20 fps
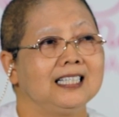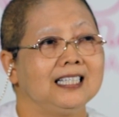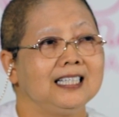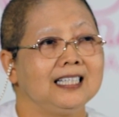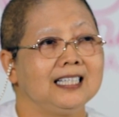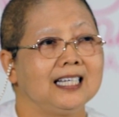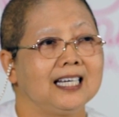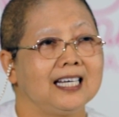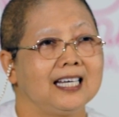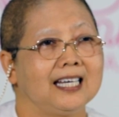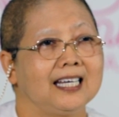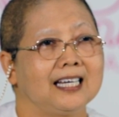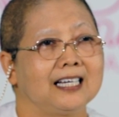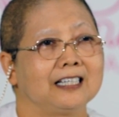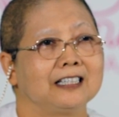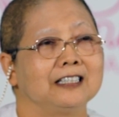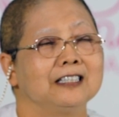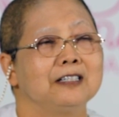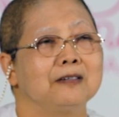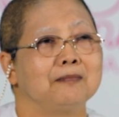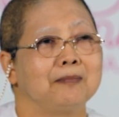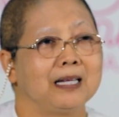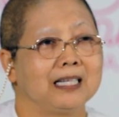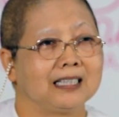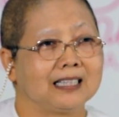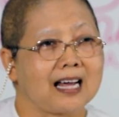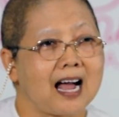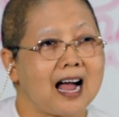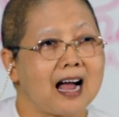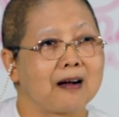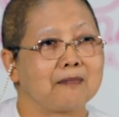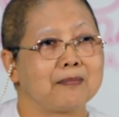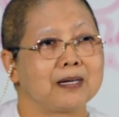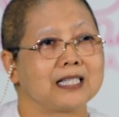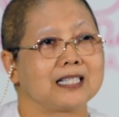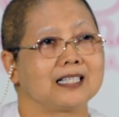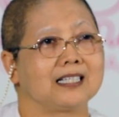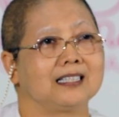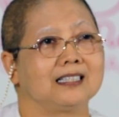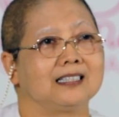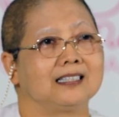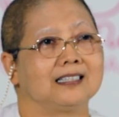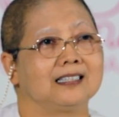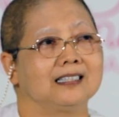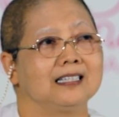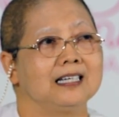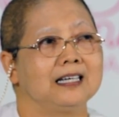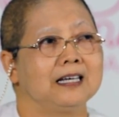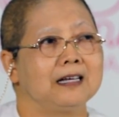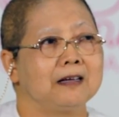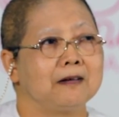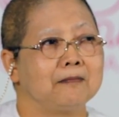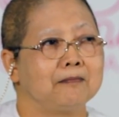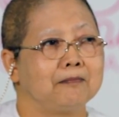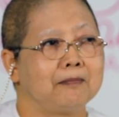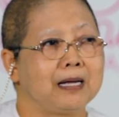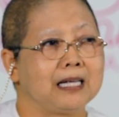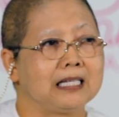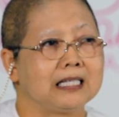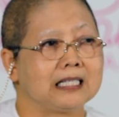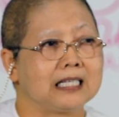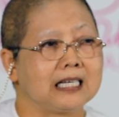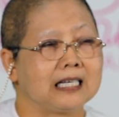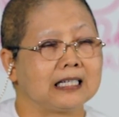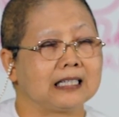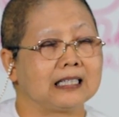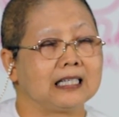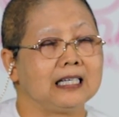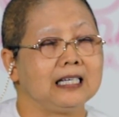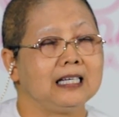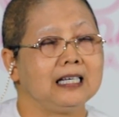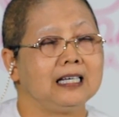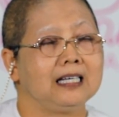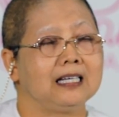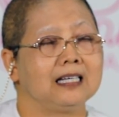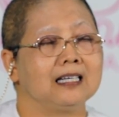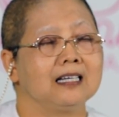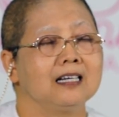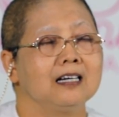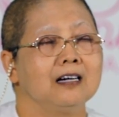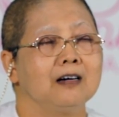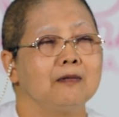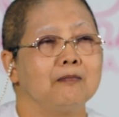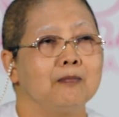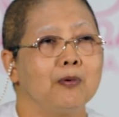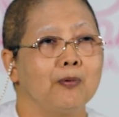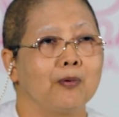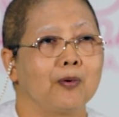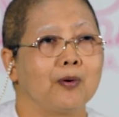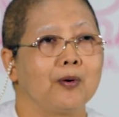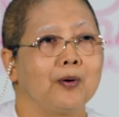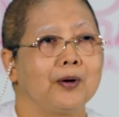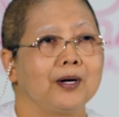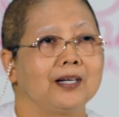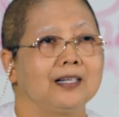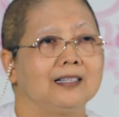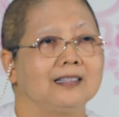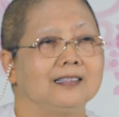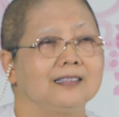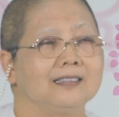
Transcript: นี่เองเป็นทางประเสริฐ เป็นสิ่งที่บุคคล